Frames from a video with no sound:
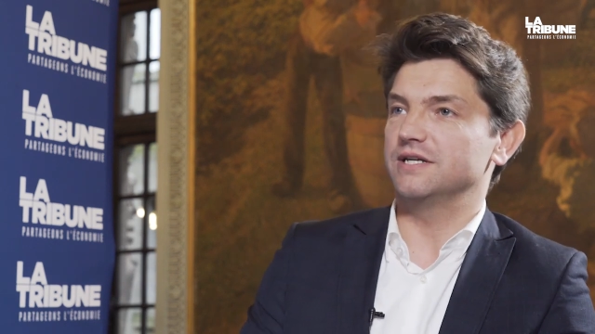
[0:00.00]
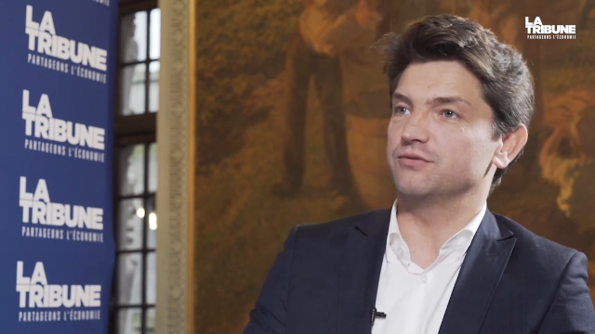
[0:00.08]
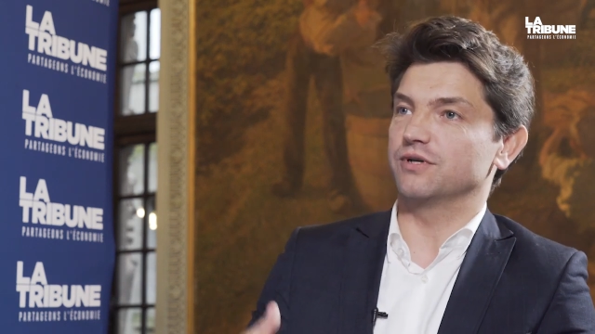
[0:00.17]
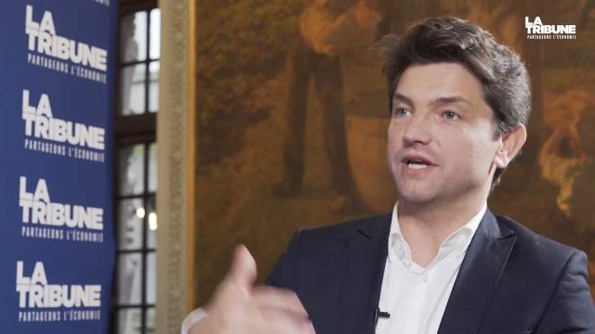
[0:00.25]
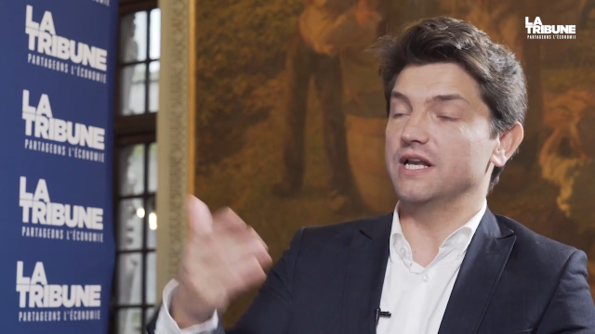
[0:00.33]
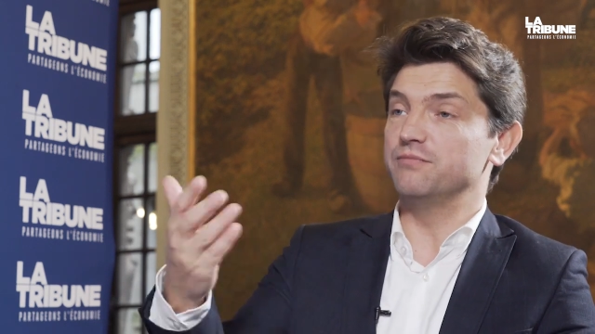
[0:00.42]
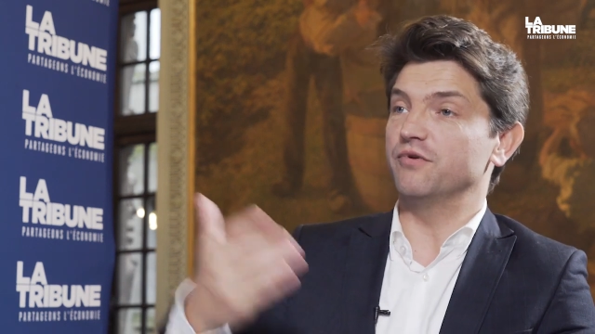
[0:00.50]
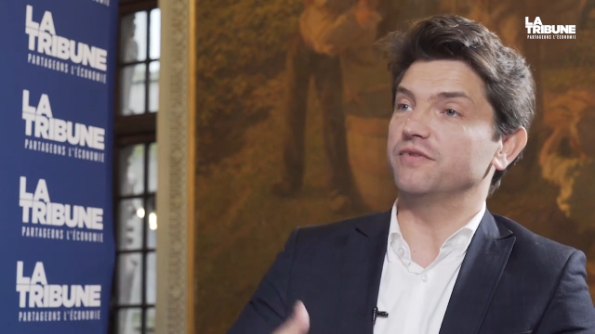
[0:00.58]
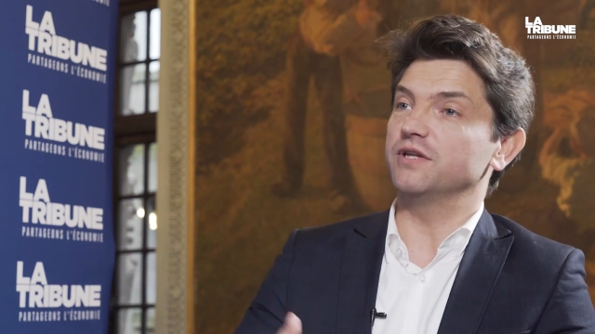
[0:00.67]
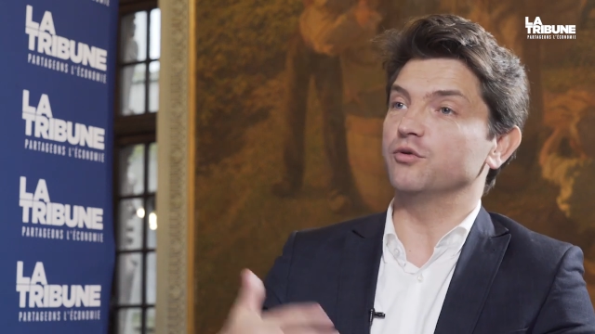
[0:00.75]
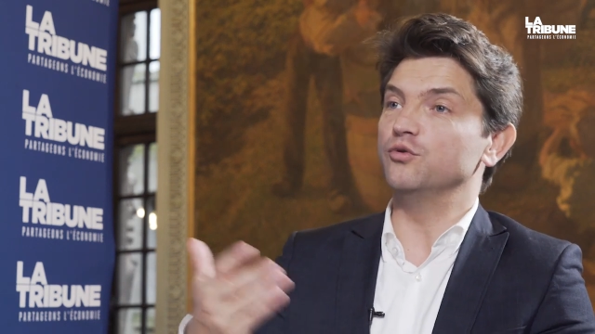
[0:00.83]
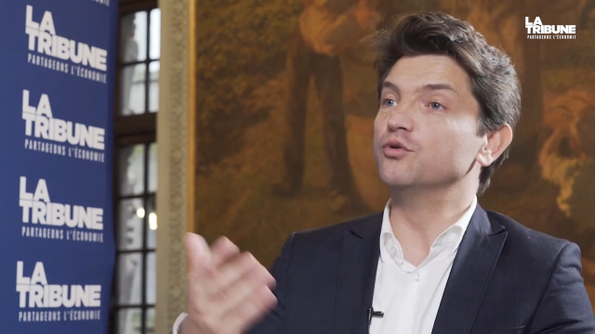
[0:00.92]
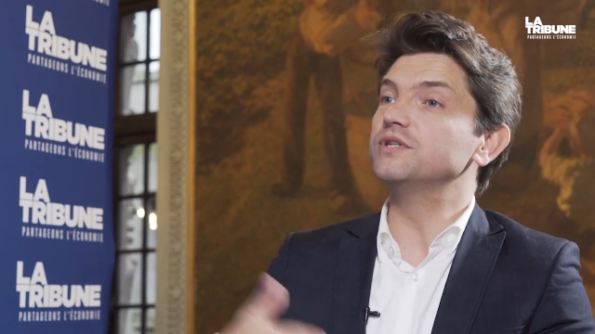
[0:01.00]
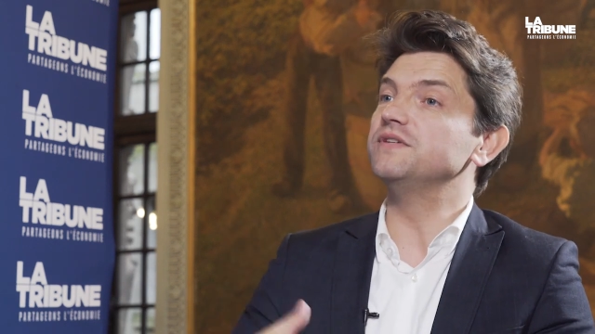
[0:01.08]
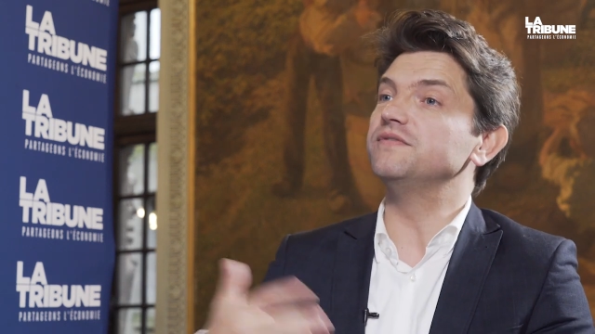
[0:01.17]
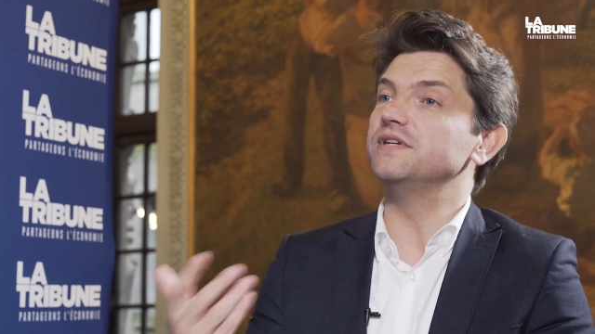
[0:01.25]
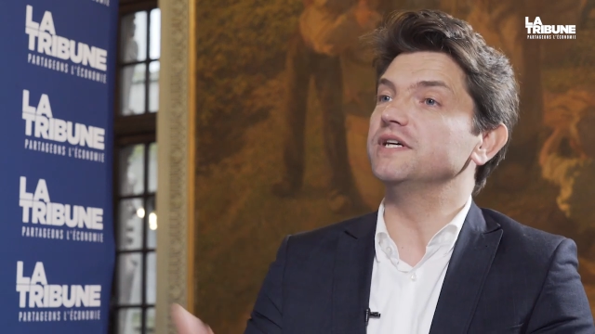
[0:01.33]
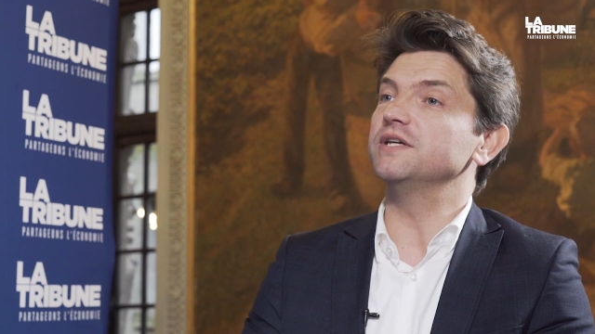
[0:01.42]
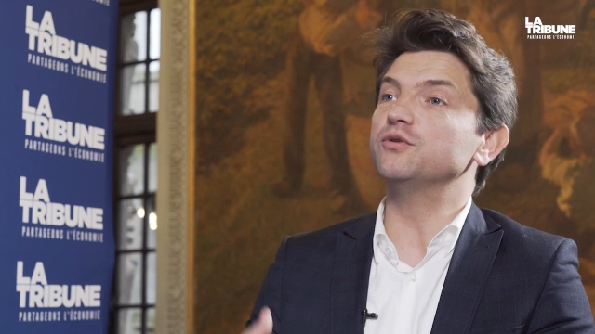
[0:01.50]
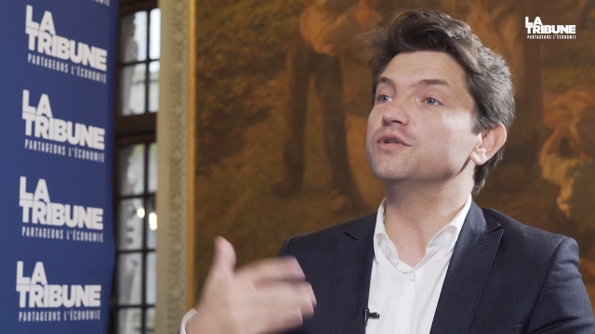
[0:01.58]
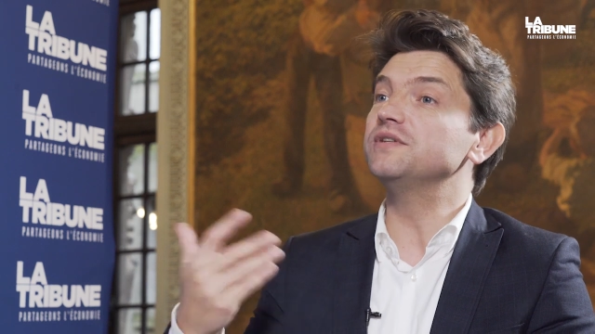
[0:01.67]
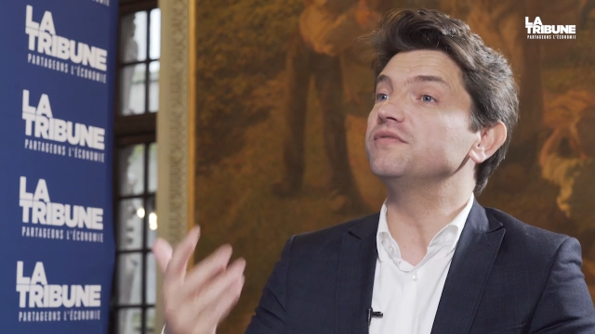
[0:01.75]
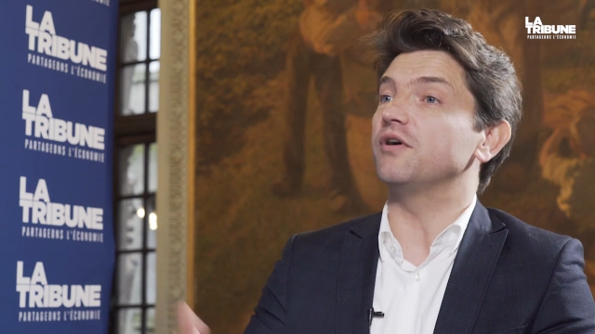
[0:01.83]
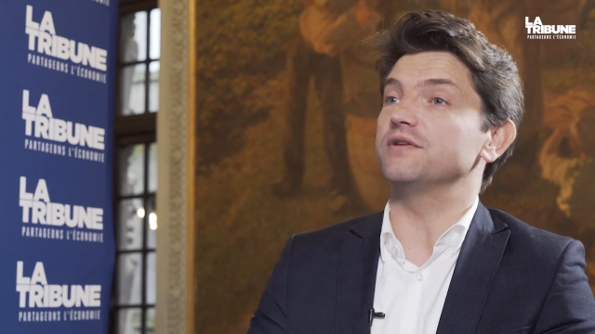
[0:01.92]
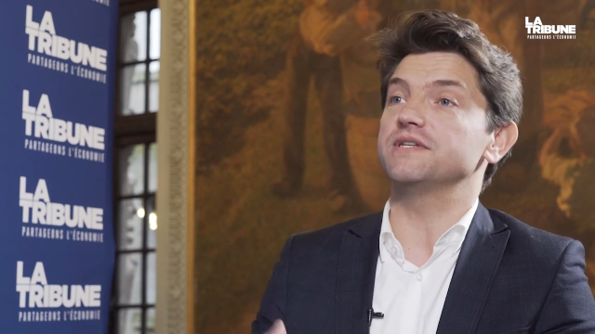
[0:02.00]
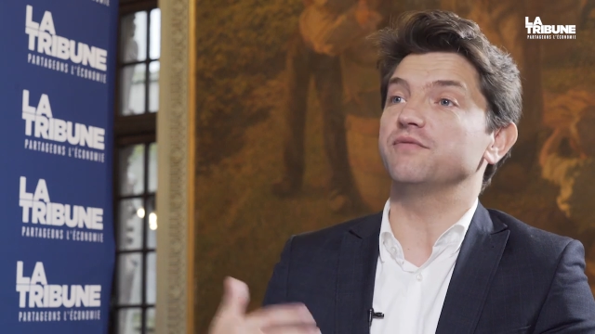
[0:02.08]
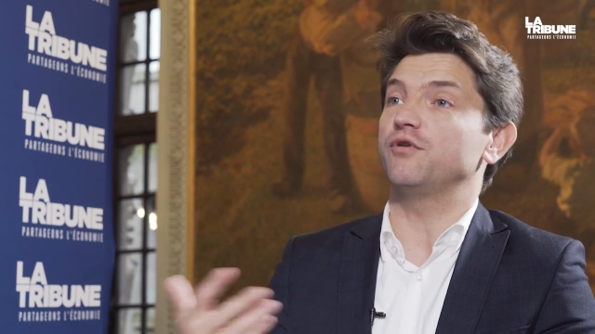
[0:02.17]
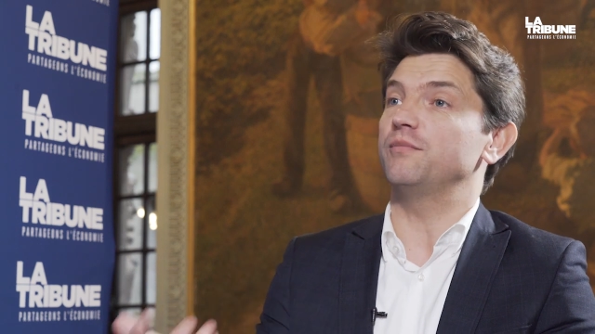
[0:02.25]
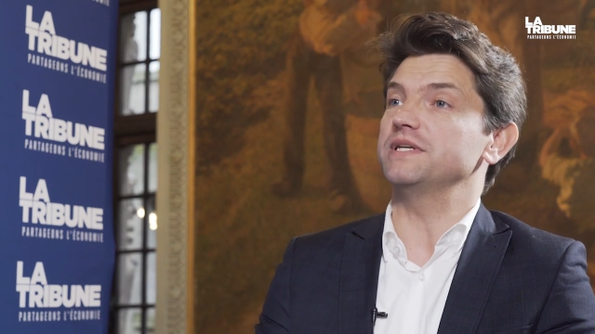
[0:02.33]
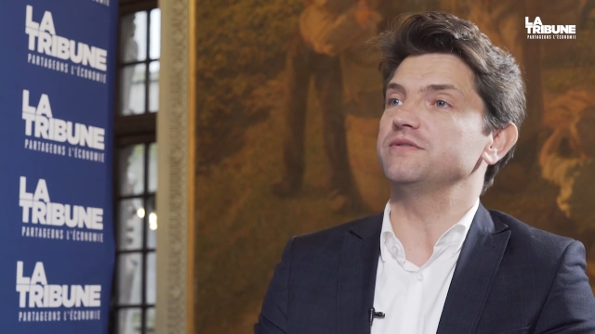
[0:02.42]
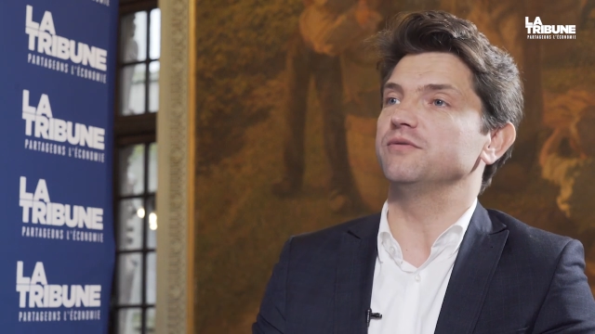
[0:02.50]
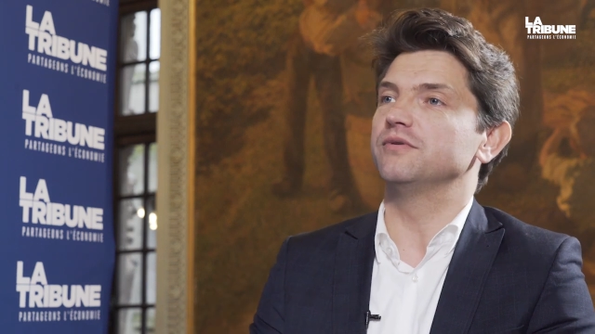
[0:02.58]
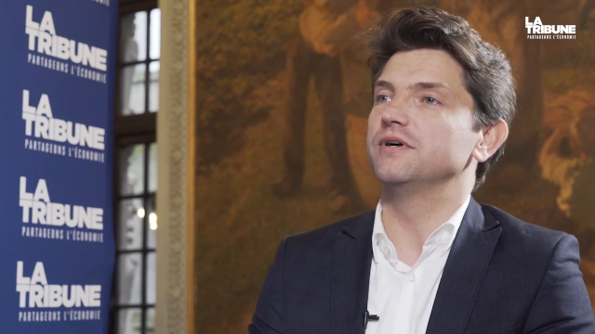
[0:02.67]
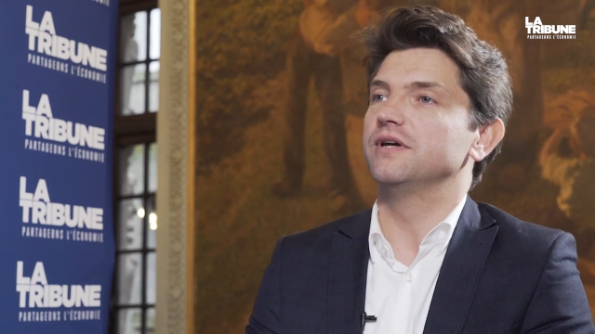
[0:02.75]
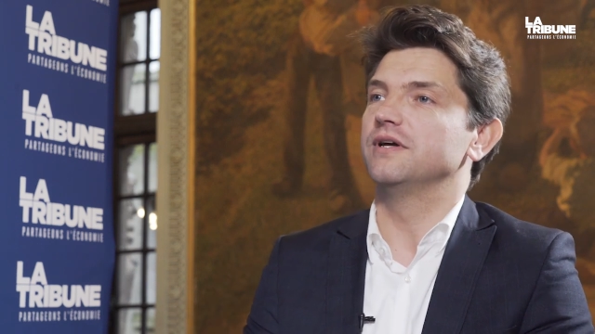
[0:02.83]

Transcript: et sur laquelle ils peuvent être notifiés de différentes informations